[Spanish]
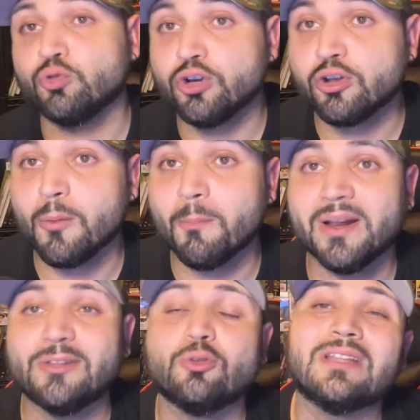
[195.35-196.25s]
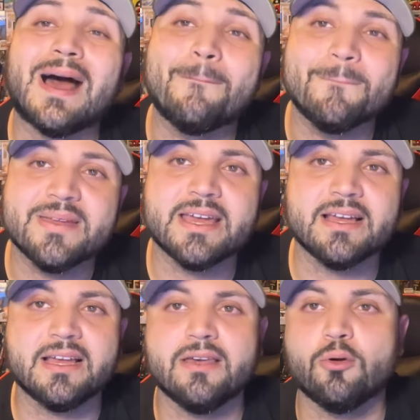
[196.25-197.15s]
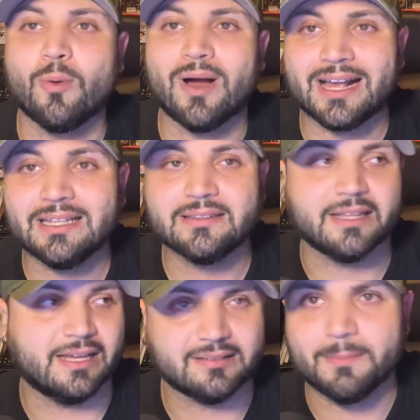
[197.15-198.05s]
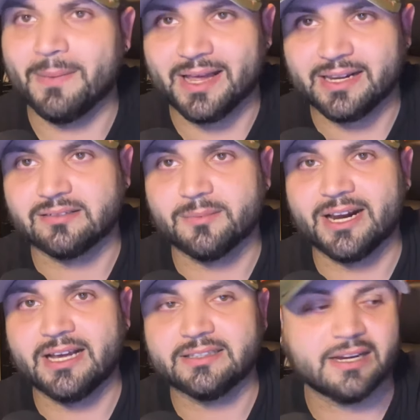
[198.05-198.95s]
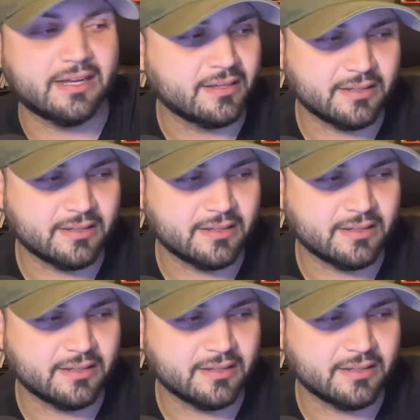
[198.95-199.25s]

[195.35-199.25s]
junior completo también quedó vacante hace varias semanas atrás.